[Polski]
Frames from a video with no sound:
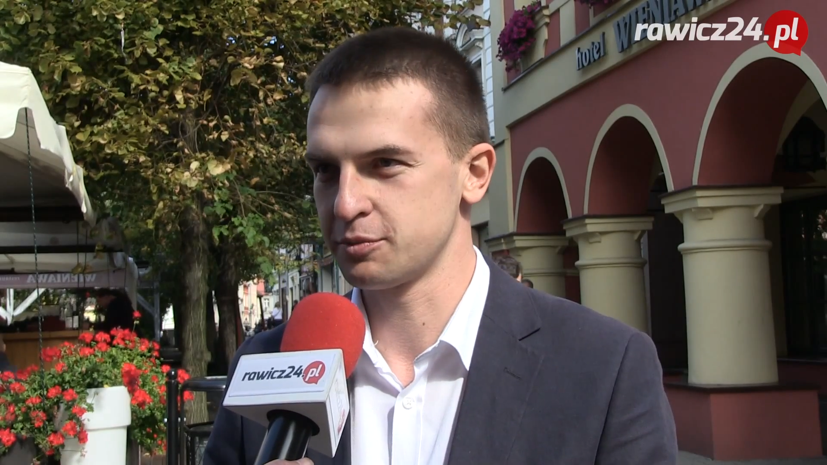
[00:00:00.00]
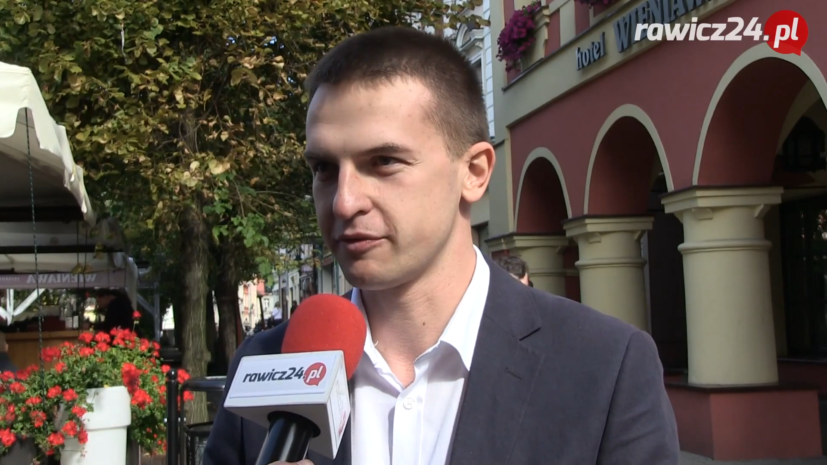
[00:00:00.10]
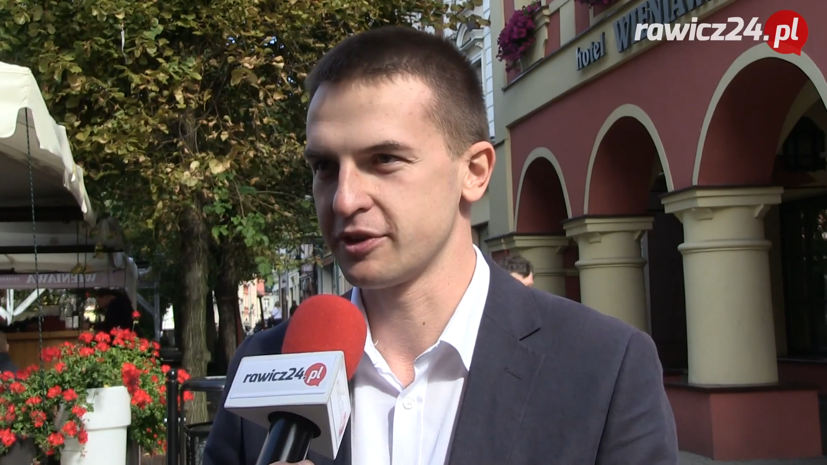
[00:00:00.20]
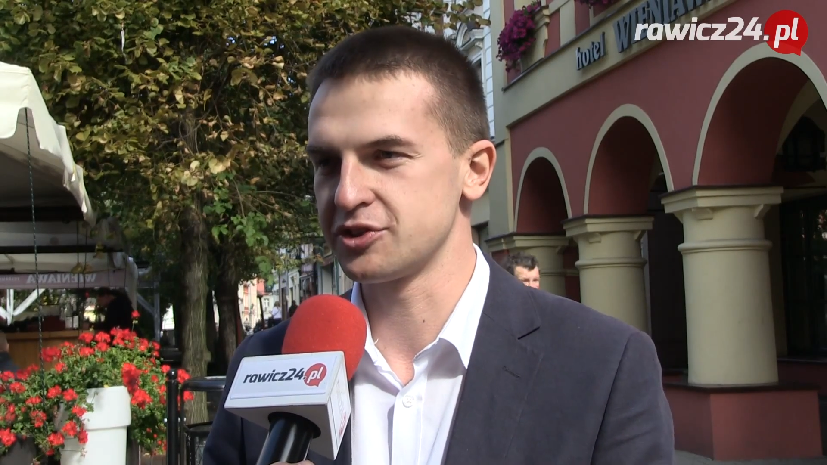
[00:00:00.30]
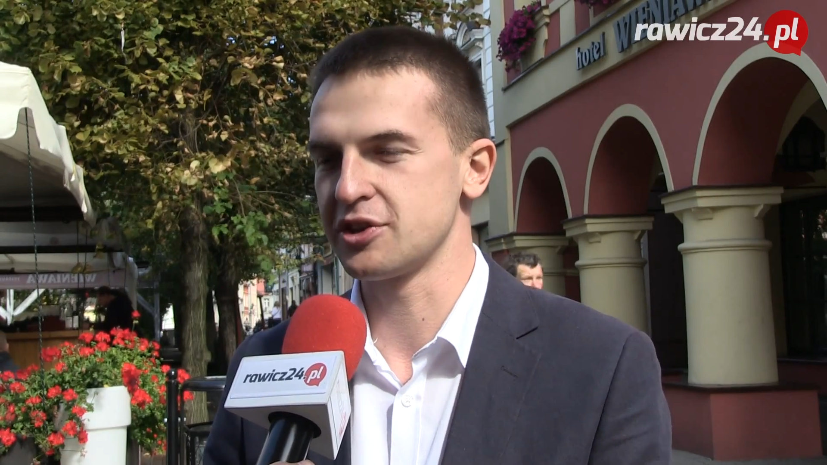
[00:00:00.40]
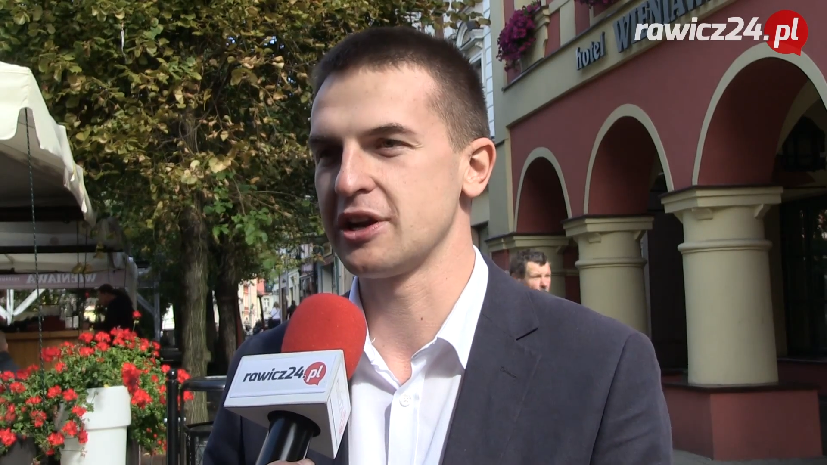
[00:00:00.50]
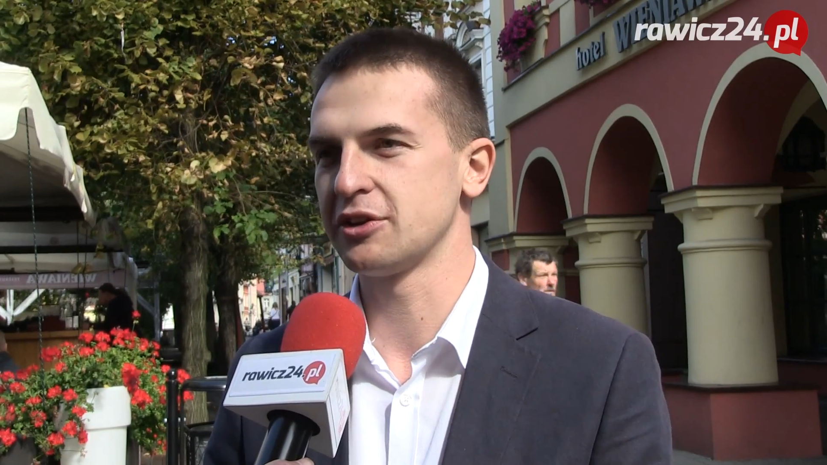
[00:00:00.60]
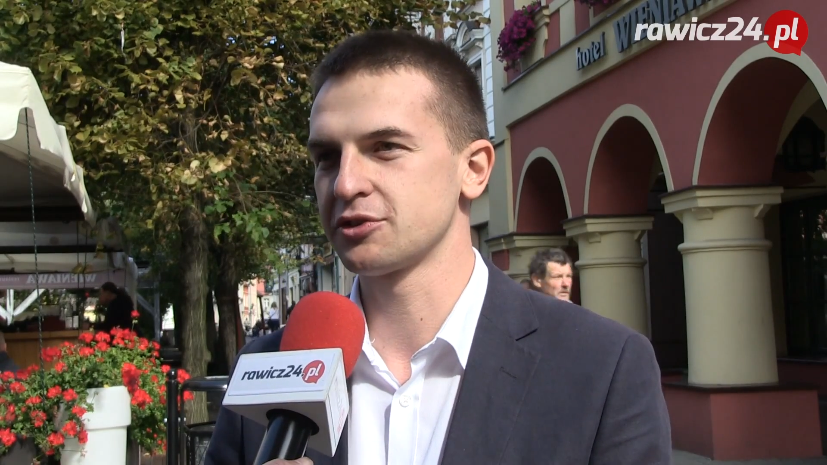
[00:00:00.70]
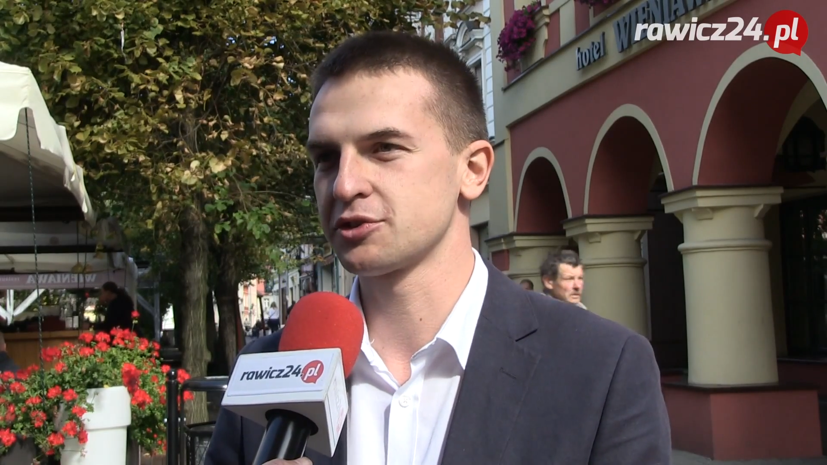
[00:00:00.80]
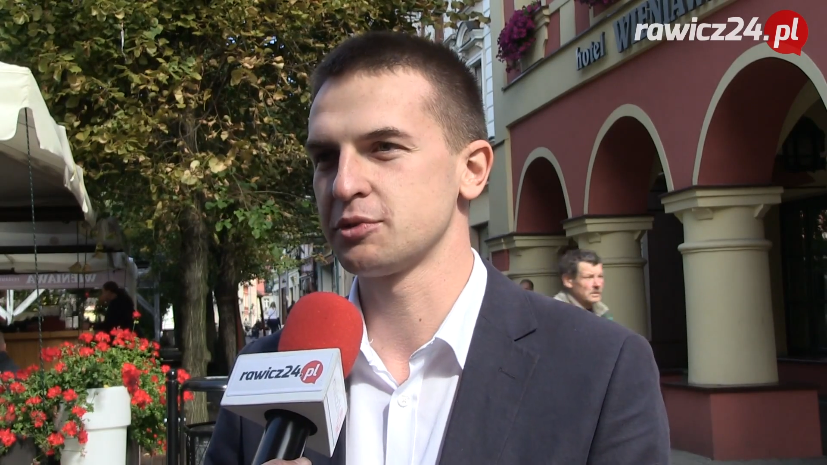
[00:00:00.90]
prowadzić
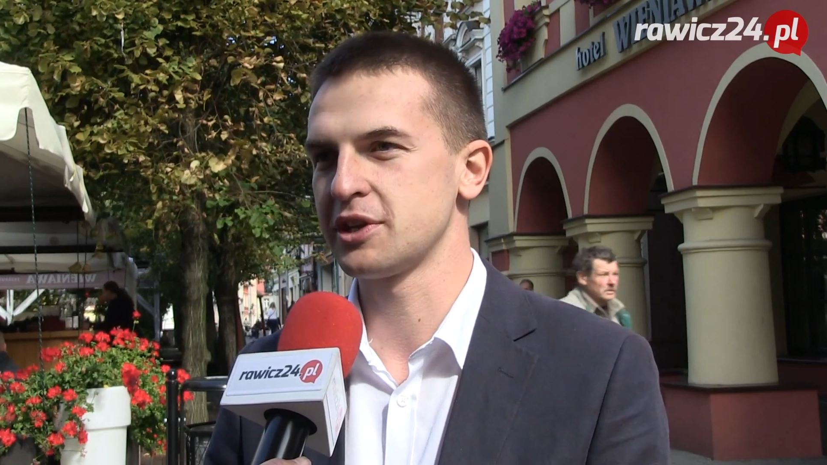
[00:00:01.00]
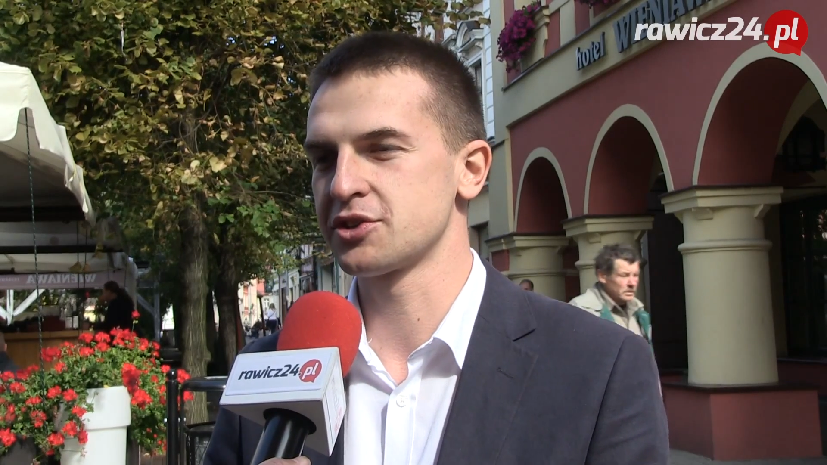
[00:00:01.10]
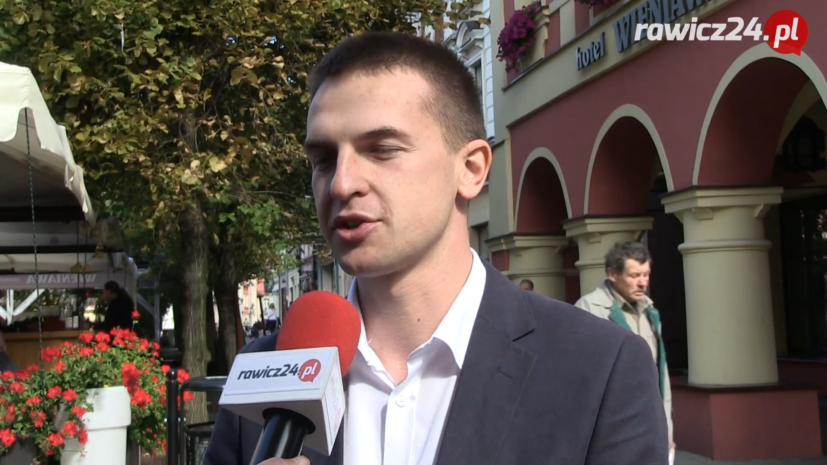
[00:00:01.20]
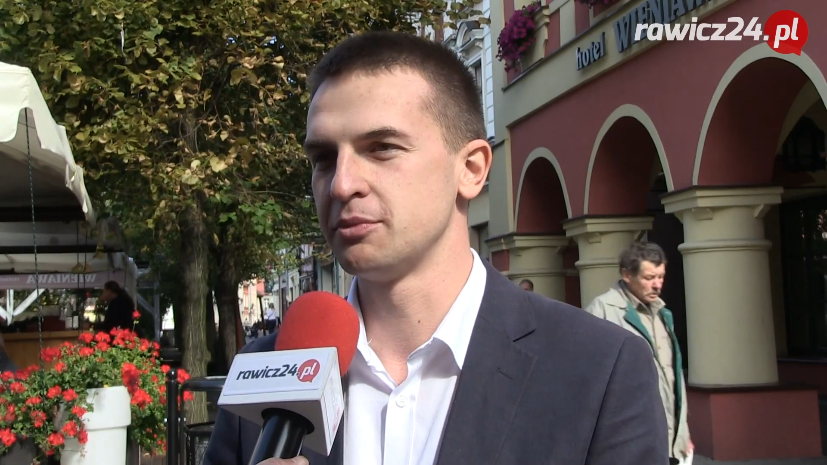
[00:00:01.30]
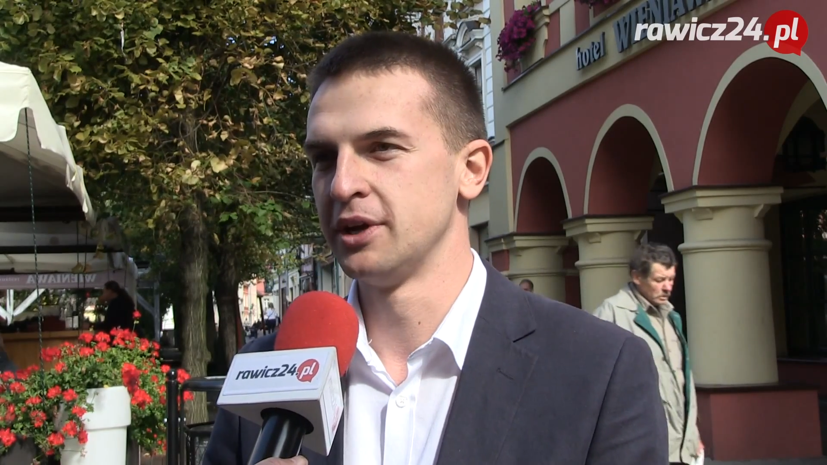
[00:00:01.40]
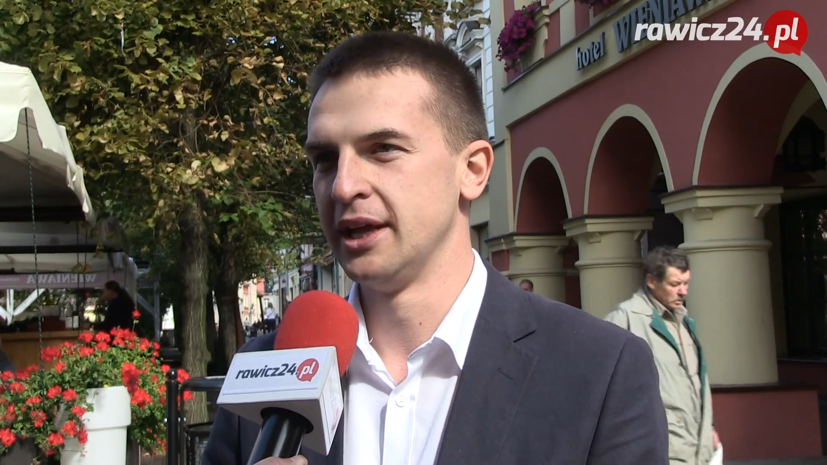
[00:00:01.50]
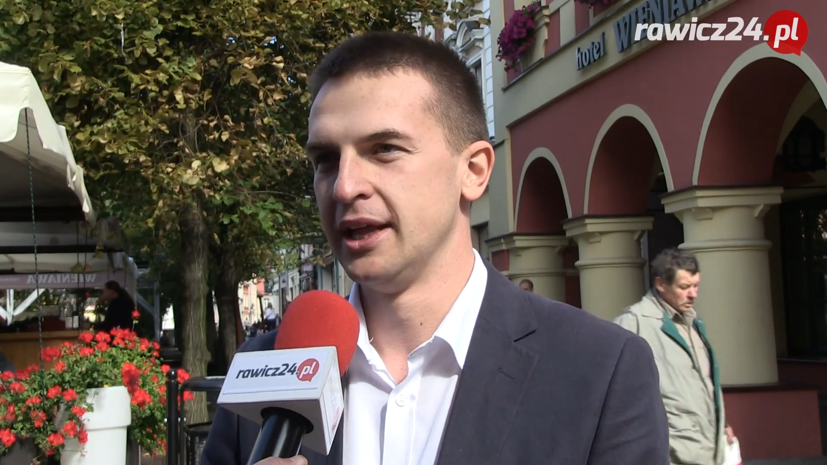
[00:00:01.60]
działalność gospodarczą.